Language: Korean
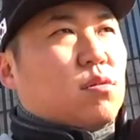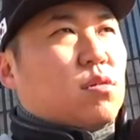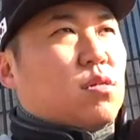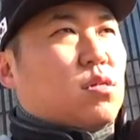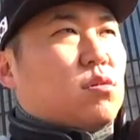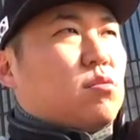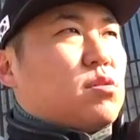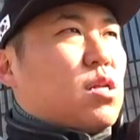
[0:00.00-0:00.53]

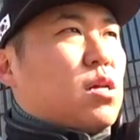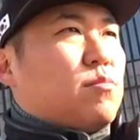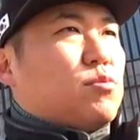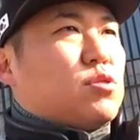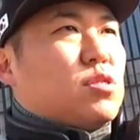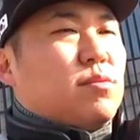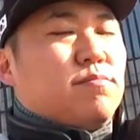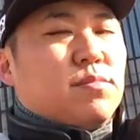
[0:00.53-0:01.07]
기껏해야 뭐
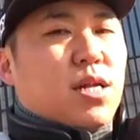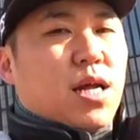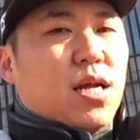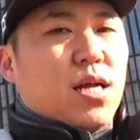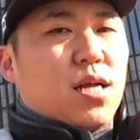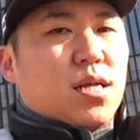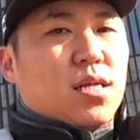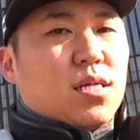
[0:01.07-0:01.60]

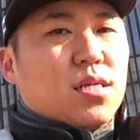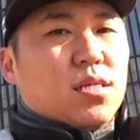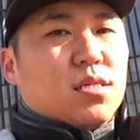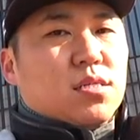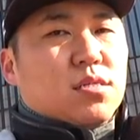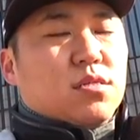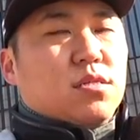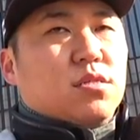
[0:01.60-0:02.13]
침낭
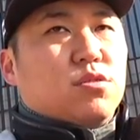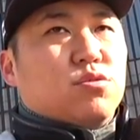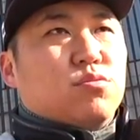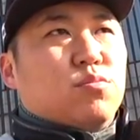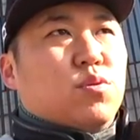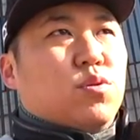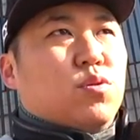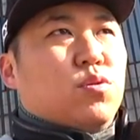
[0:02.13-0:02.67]
그리고
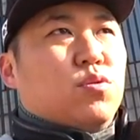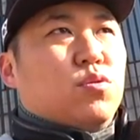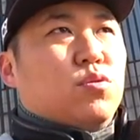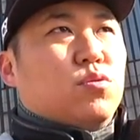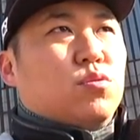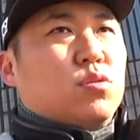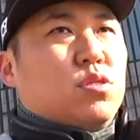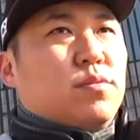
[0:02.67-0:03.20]

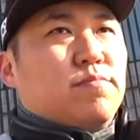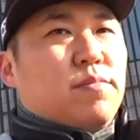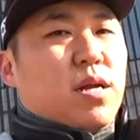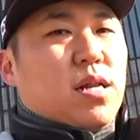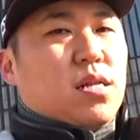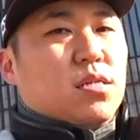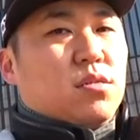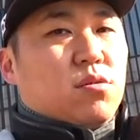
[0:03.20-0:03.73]
뭐
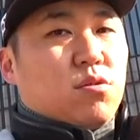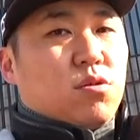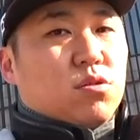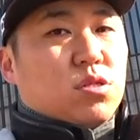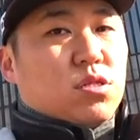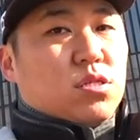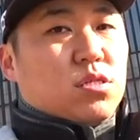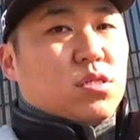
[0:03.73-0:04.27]
신발 이런
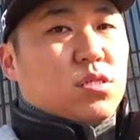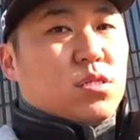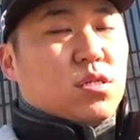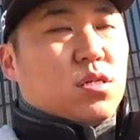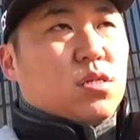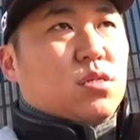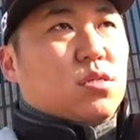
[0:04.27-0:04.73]
것들